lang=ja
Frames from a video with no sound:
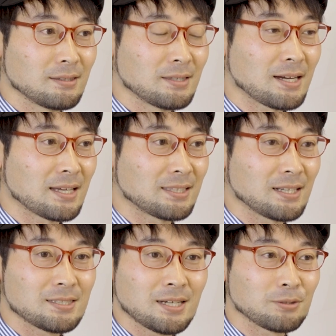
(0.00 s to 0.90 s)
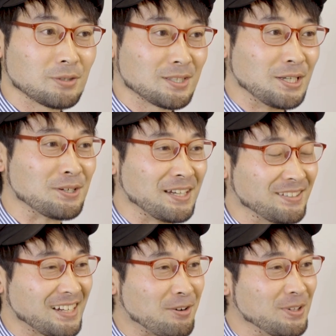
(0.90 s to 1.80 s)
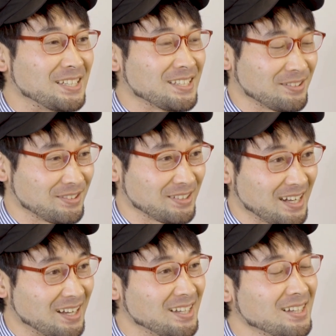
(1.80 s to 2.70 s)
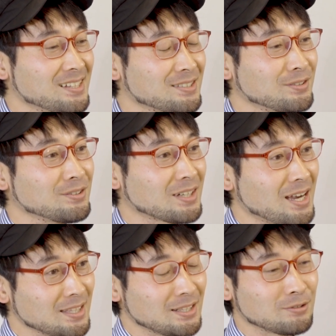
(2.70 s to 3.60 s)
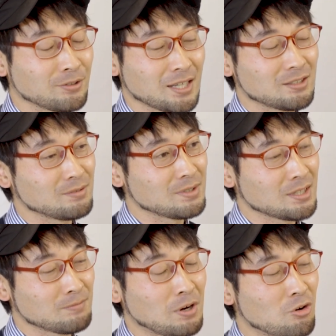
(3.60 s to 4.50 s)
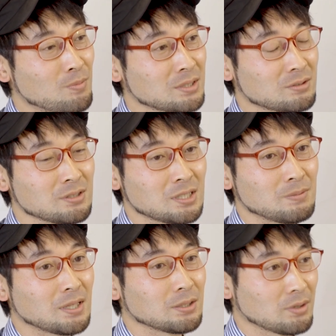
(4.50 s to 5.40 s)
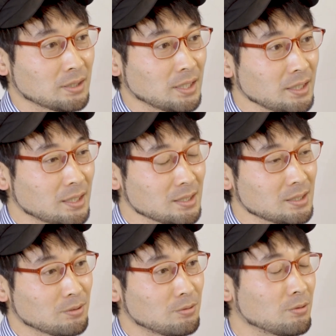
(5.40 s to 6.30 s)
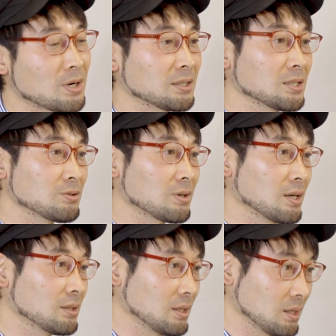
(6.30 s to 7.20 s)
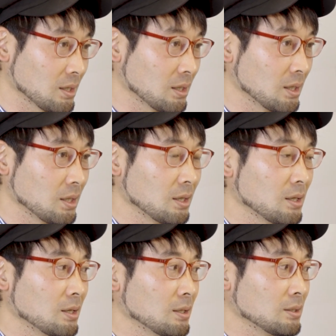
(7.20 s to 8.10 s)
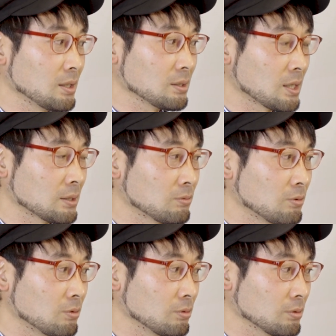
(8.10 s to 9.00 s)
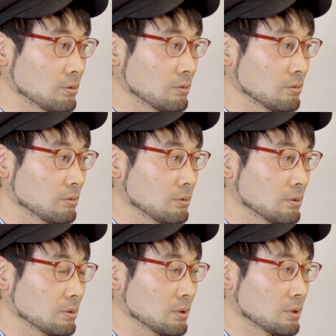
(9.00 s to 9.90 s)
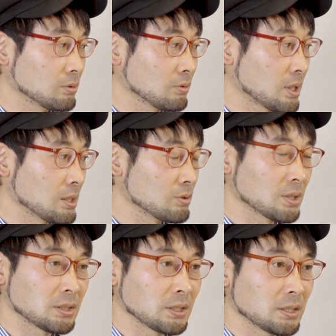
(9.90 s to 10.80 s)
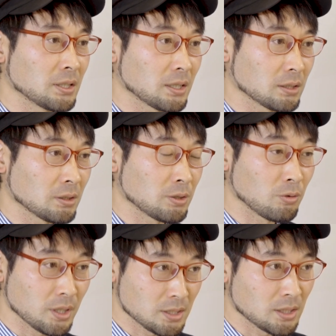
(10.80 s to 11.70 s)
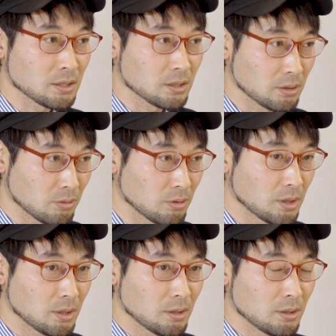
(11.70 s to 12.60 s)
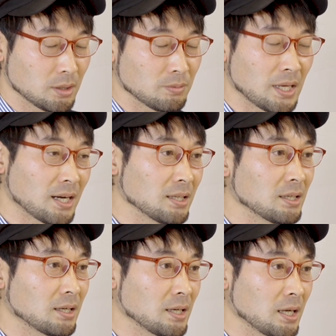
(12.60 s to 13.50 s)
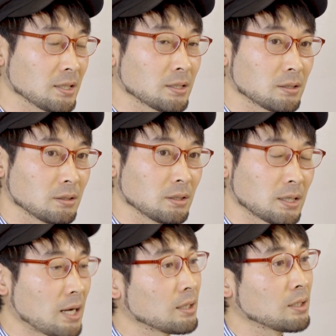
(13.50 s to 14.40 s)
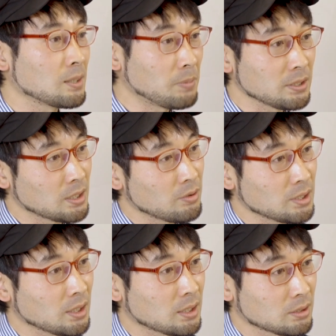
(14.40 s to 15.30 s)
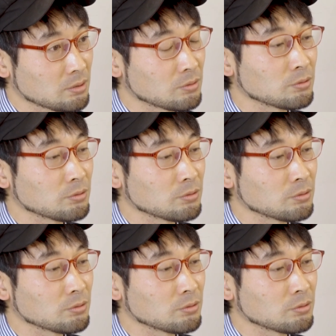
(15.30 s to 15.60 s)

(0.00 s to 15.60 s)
なんか新しいアートですよコミュニケーションというかそういうの書いてるとこを逆に見せるパフォーマンスにしてみたりとか、何かしらこう形を変えて何かこう人の感情だったりできないかって表現したんですけど、でもなかなかやはり変わらない、やっぱり似顔絵じゃないかっていうこ